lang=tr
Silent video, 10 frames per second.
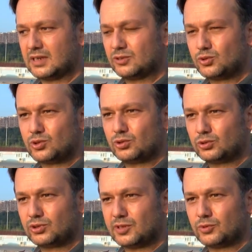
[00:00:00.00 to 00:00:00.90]
Yani düzgün
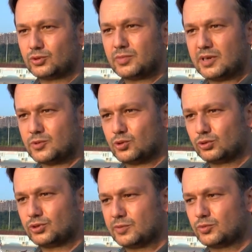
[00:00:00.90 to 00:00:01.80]
oturamıyorduk, bağımsız
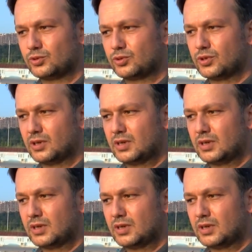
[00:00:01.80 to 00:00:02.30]
oturamıyorduk.